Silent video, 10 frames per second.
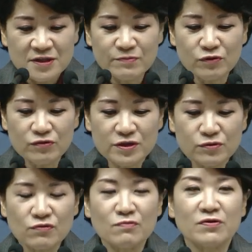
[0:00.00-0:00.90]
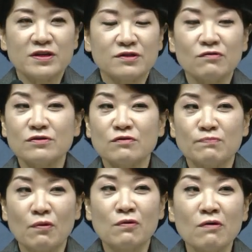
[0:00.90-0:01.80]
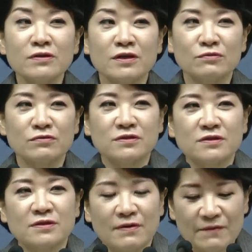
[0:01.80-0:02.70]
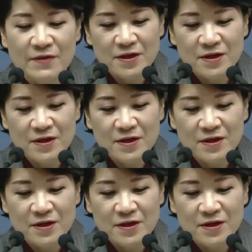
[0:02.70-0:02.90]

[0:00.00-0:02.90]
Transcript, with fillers: 참고로 이 솔로몬의 성전 봉헌 기도를